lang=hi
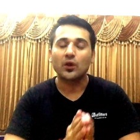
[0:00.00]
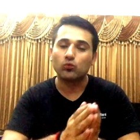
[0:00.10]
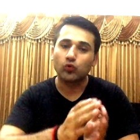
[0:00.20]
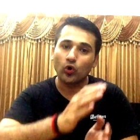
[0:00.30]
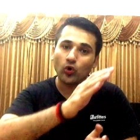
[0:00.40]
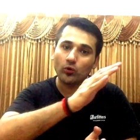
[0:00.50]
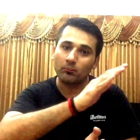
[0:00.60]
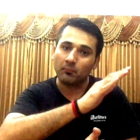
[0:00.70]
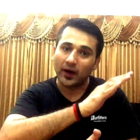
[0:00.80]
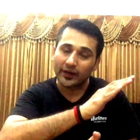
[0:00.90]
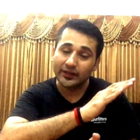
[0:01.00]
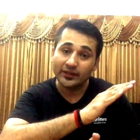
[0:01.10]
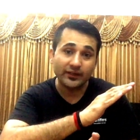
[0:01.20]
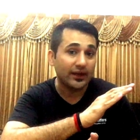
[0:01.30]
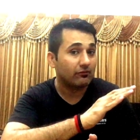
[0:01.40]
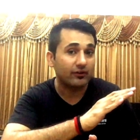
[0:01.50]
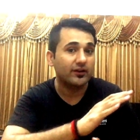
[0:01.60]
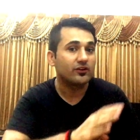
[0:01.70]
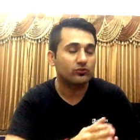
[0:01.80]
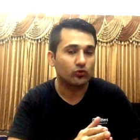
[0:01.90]
वो मार्केटिंग की एफर्ट की
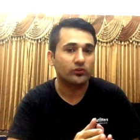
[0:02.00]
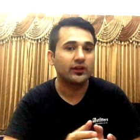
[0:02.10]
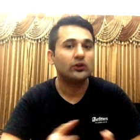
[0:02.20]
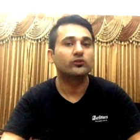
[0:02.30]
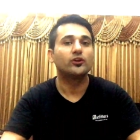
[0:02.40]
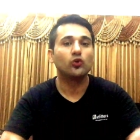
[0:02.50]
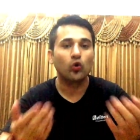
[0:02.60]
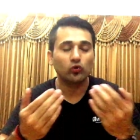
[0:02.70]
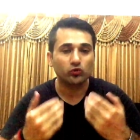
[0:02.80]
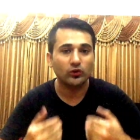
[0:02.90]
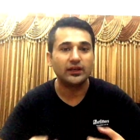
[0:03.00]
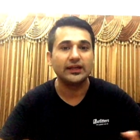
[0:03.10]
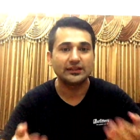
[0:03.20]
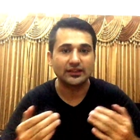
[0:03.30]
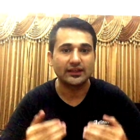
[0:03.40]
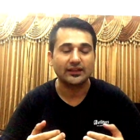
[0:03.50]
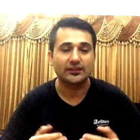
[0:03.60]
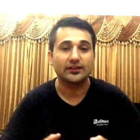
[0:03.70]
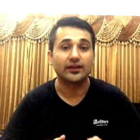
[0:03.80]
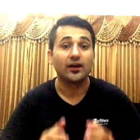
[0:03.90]
जरूरत नहीं होती लोग उसको लेते रहते
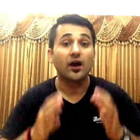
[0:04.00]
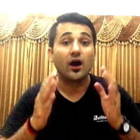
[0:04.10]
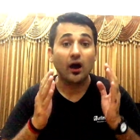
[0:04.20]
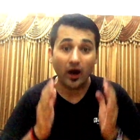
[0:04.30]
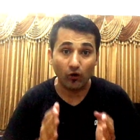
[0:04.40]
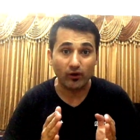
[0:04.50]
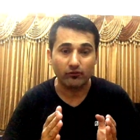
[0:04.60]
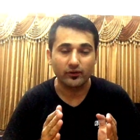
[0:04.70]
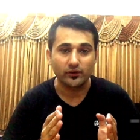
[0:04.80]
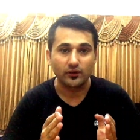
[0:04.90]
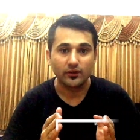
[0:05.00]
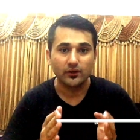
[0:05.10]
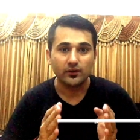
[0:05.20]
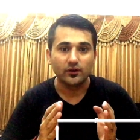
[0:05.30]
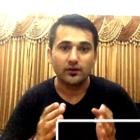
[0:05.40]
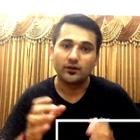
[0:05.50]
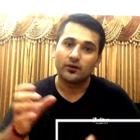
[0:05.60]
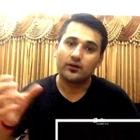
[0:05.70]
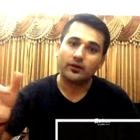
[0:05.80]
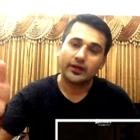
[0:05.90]
हैं
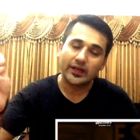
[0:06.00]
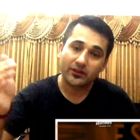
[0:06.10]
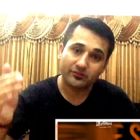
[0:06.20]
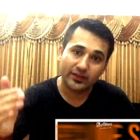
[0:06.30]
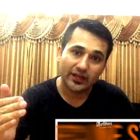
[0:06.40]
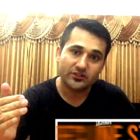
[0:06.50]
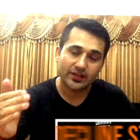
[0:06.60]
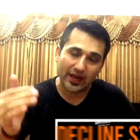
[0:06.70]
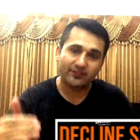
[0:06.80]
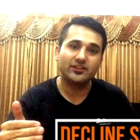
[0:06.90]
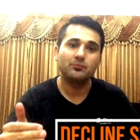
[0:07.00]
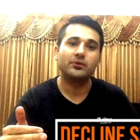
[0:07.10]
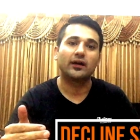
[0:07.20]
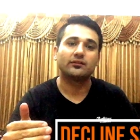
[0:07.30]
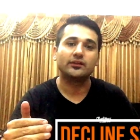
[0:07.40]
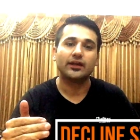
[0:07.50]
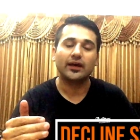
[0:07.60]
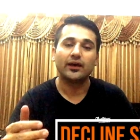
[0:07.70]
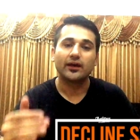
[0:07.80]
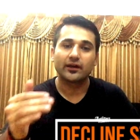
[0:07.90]
हाउएवर एक स्टेज ऐसी भी आती है
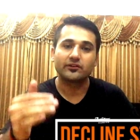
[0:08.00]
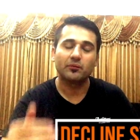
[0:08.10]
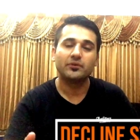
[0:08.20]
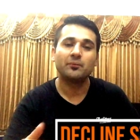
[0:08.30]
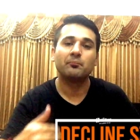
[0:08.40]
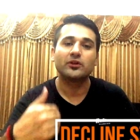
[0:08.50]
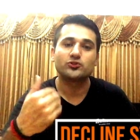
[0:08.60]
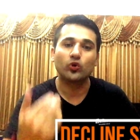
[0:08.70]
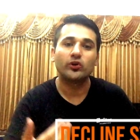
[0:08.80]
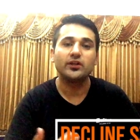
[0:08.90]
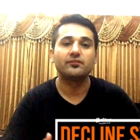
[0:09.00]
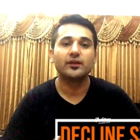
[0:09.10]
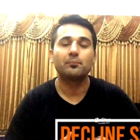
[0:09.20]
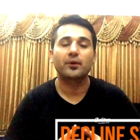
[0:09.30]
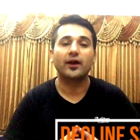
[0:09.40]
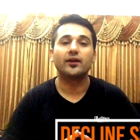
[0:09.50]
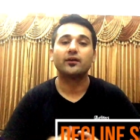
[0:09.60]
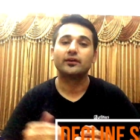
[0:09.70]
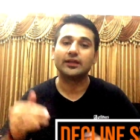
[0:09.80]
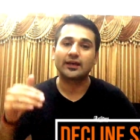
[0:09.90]
कि जब ये मेच्योरिटी से प्रोडक्ट
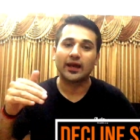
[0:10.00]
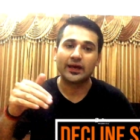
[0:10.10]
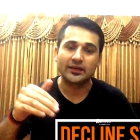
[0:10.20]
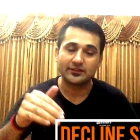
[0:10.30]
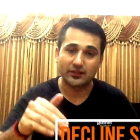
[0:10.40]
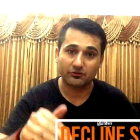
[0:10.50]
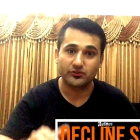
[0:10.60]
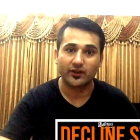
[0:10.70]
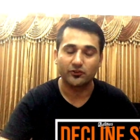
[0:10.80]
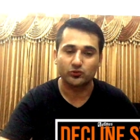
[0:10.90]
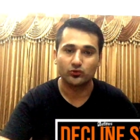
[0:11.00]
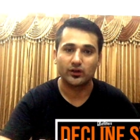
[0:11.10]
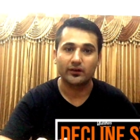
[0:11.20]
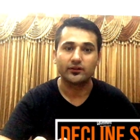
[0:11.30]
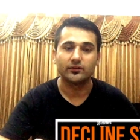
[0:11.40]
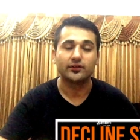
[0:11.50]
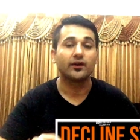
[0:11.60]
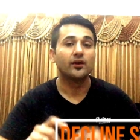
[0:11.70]
डिक्लाइन की तरफ जाना शुरू कर देती है